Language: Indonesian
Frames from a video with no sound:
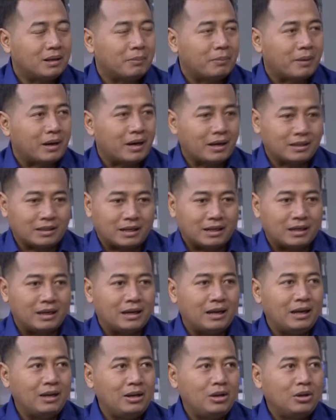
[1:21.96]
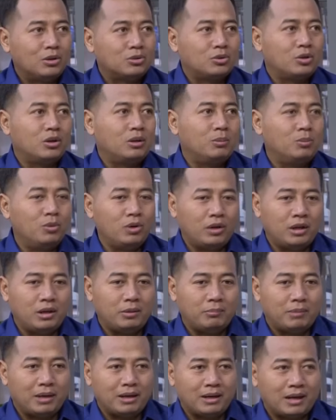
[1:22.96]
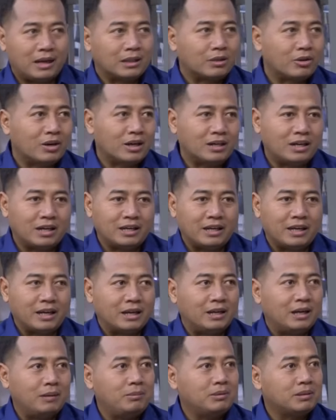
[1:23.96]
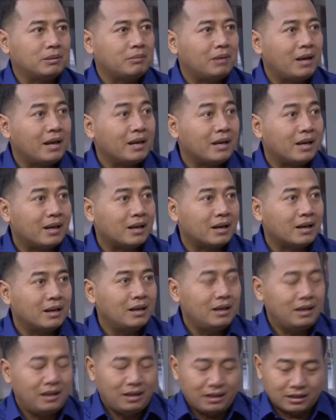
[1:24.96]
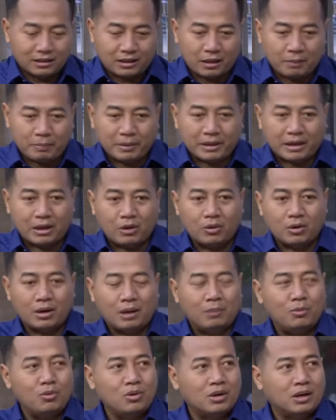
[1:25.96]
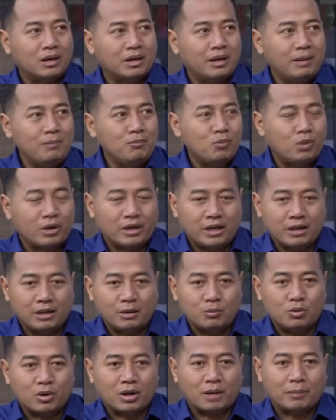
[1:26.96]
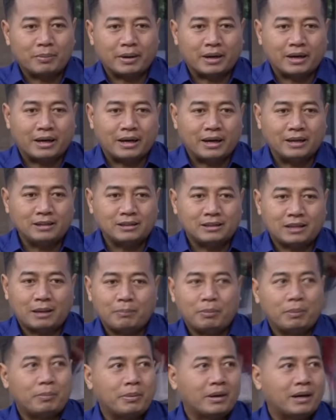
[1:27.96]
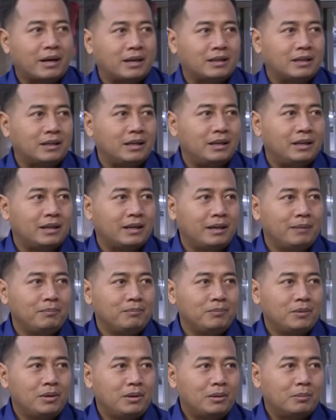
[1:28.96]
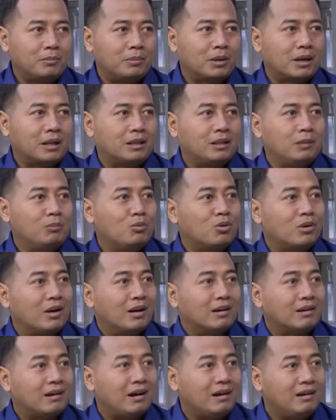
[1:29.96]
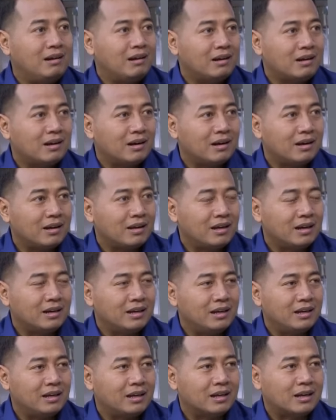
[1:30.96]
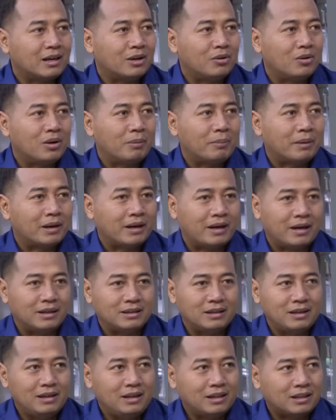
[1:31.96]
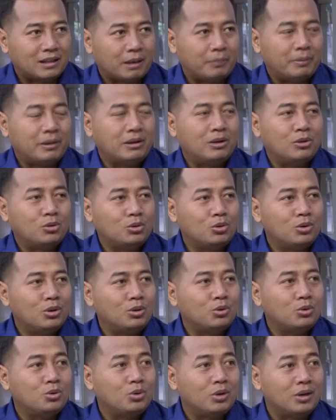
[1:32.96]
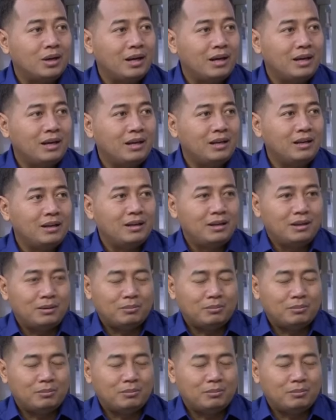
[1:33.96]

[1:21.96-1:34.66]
PKS adalah Sohibul Iman atau kadernya yang lain bisa berlayar. Tapi kalau gabung ke Kim, wakilnya bukan PKS, tapi PKS ada di Kim, berarti bukan kader yang diinginkan oleh PKS, tapi ada tujuan-tujuan lain